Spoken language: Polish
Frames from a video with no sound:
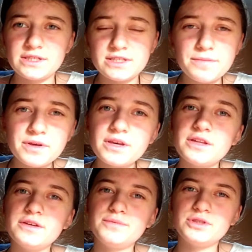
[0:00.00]
Czasami,
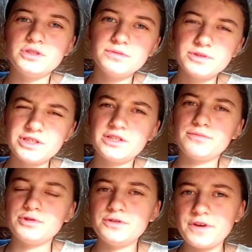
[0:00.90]
kiedy przyjrzymy się
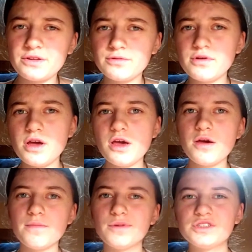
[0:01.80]
temu światu,
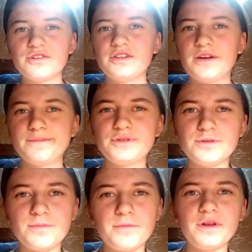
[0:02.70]
może on nam
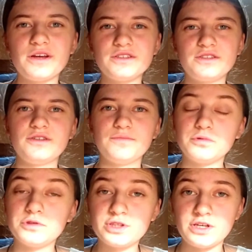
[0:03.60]
przypominać
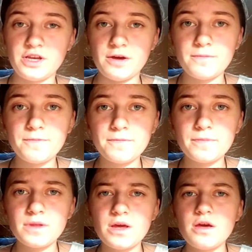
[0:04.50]
pustynię.
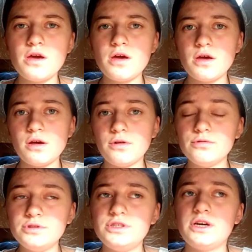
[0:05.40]

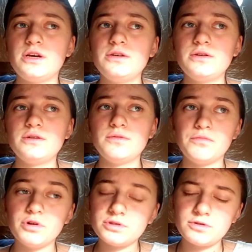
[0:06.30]
Ludzie
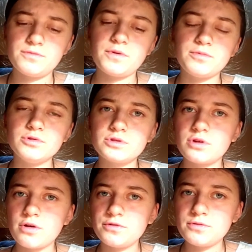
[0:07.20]
błądzą po
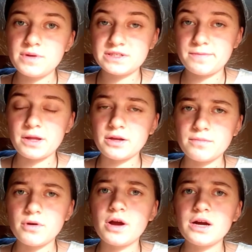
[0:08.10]
pustkowiu bez
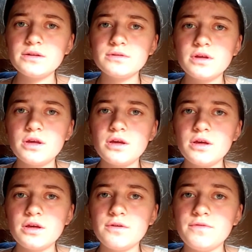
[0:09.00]
Pana Boga.
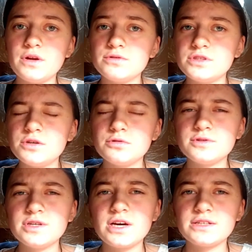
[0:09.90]
Wielu z nich
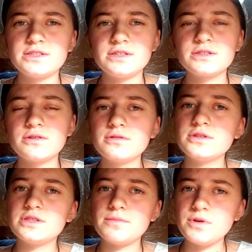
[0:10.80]
usycha z
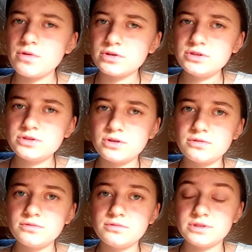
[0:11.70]
tęsknoty za
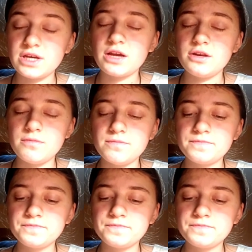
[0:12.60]
miłością, za Nim.